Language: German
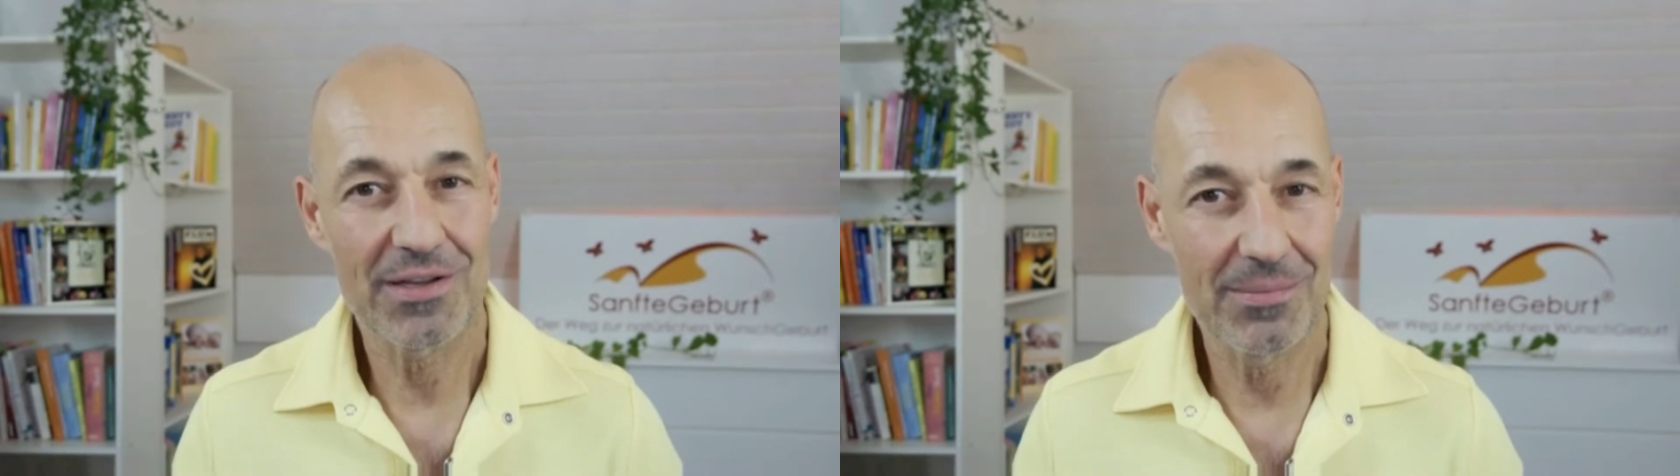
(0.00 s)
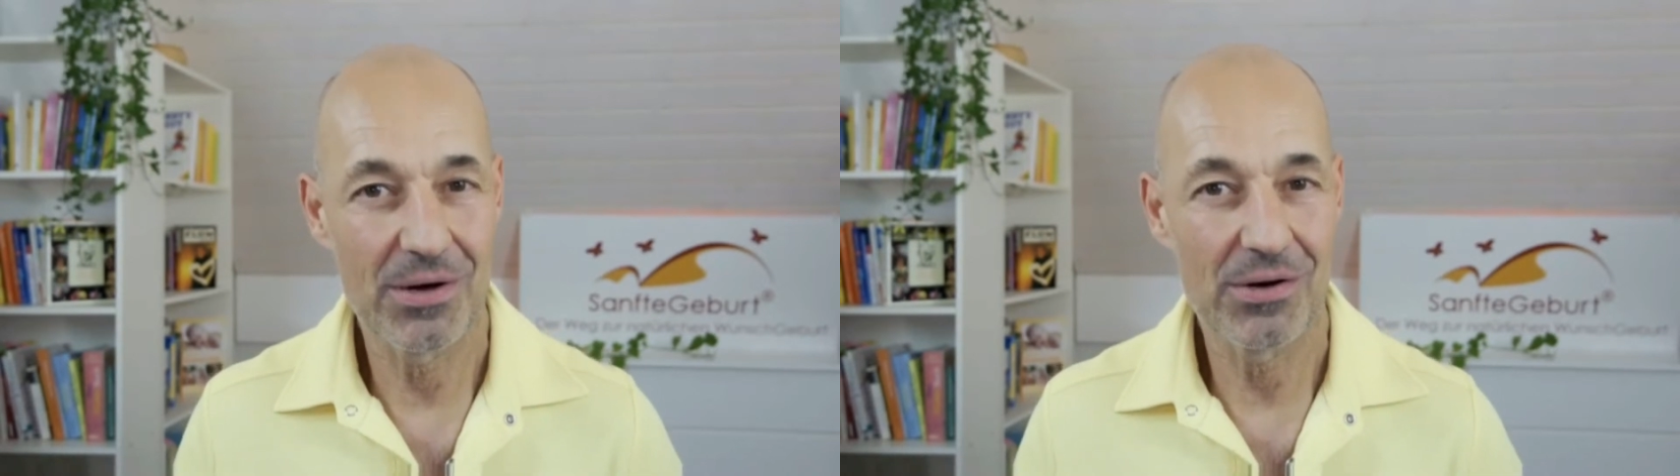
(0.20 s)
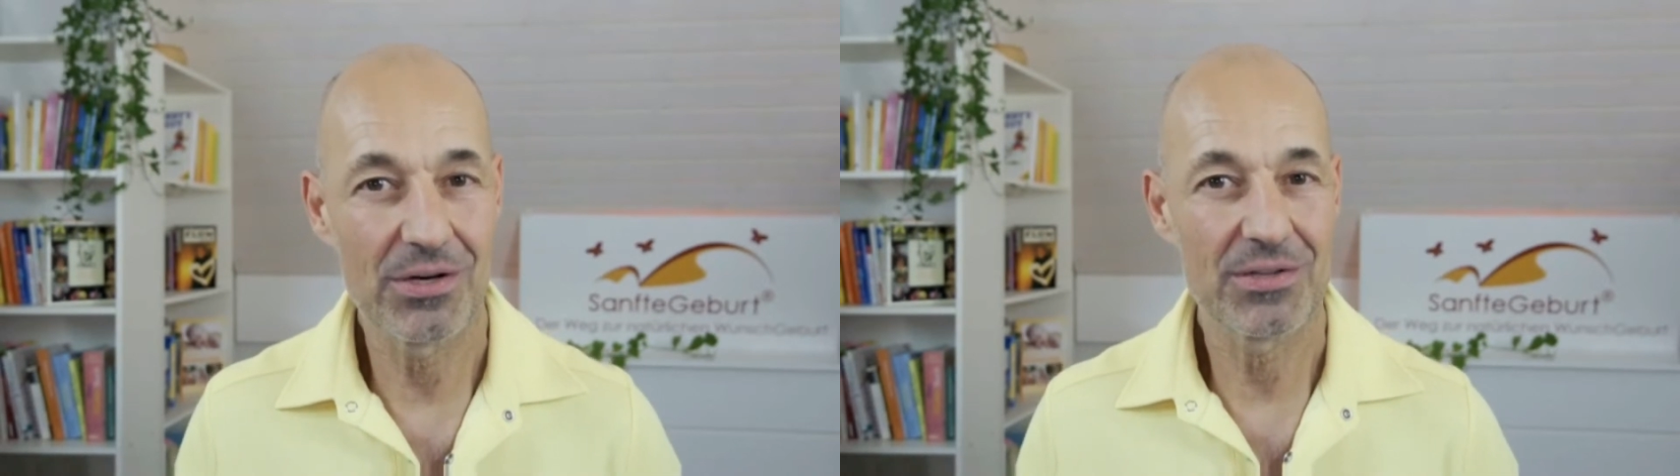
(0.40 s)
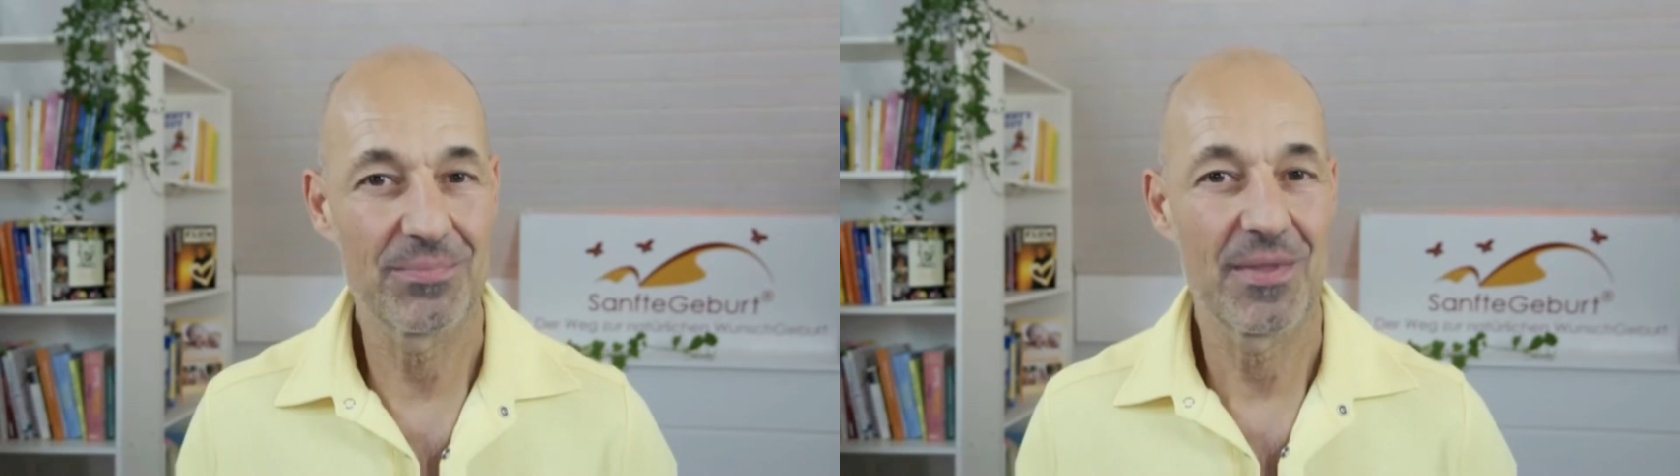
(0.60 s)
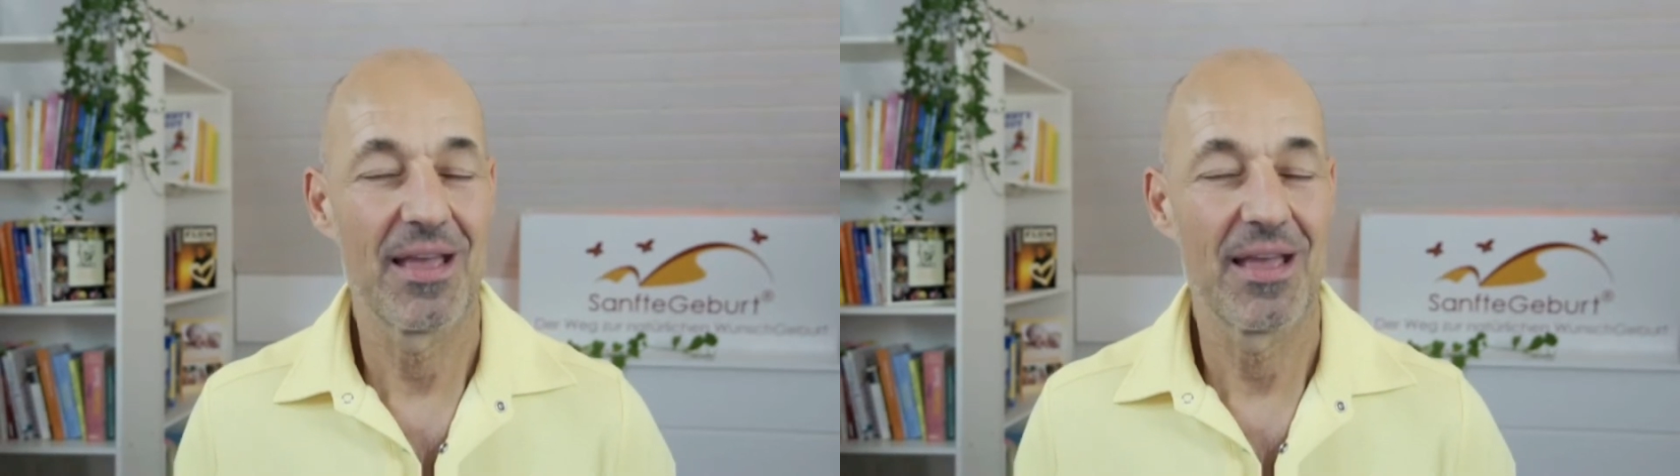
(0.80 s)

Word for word: gemacht.